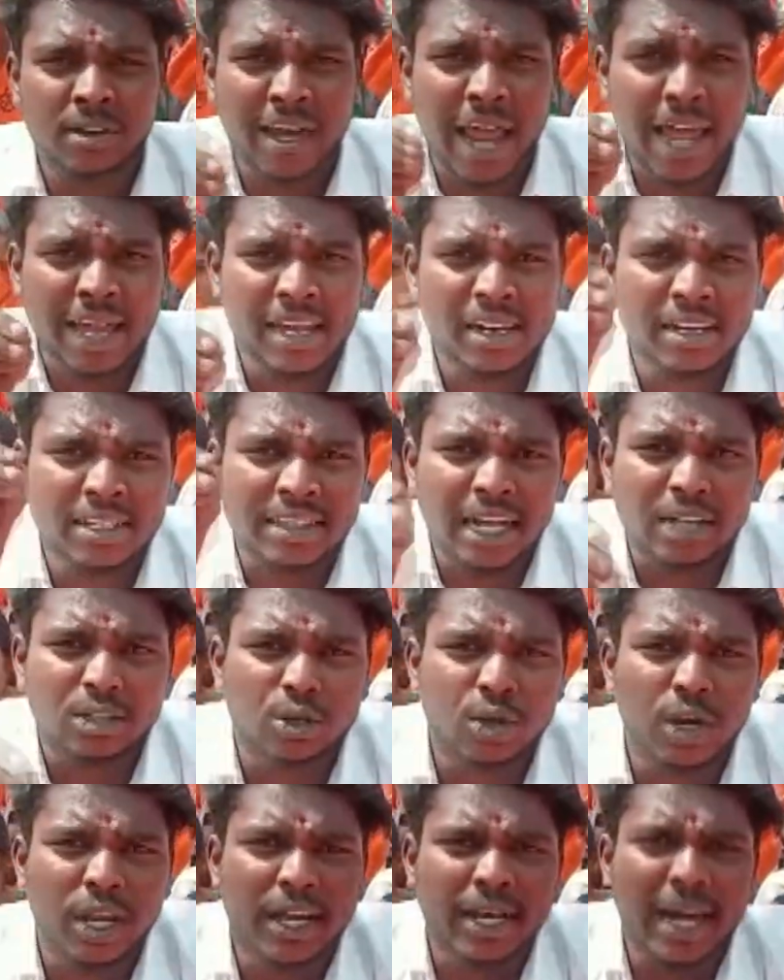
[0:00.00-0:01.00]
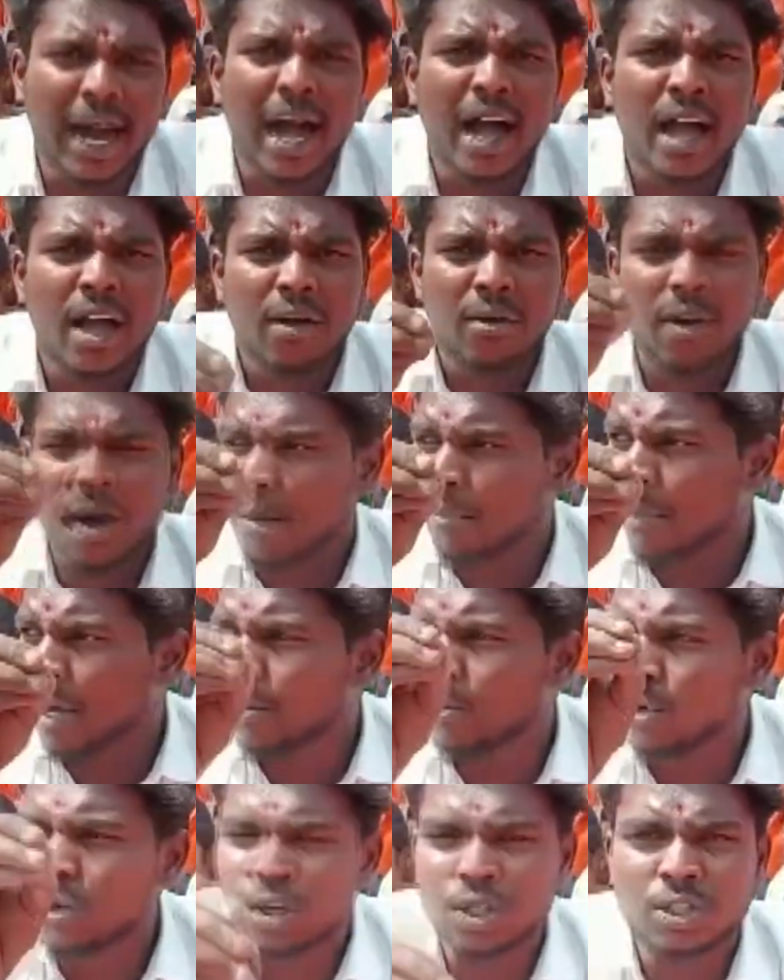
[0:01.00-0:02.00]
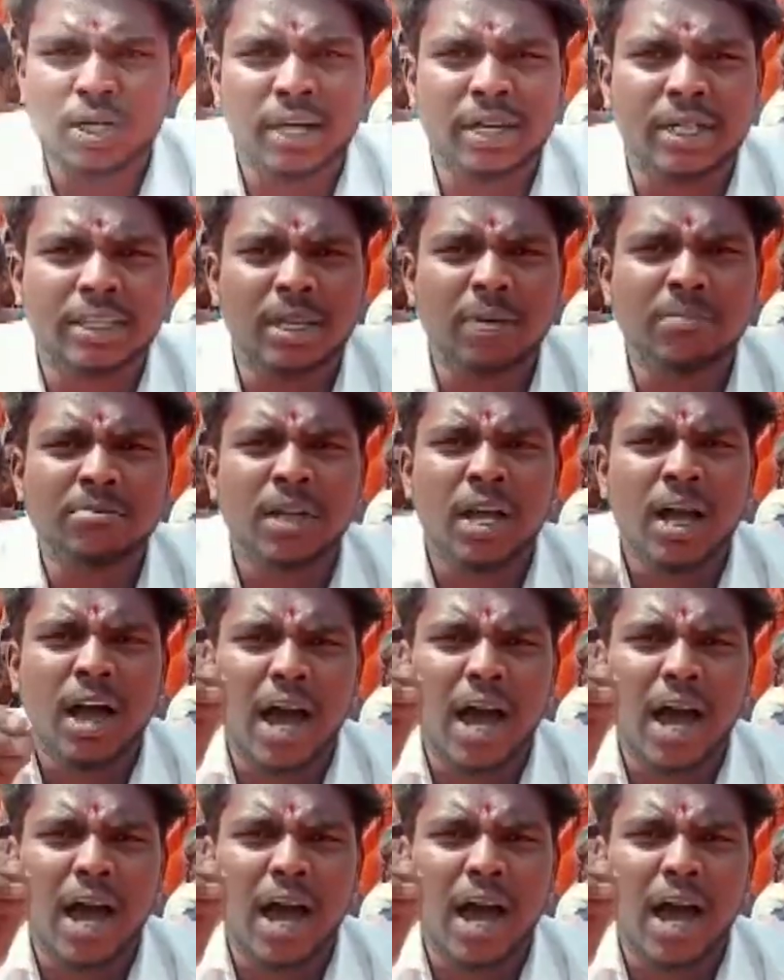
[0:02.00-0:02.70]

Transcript: ర్యాగింగ్ని తట్టుకోలేక అమ్మాయి మూడు రోజుల క్రితం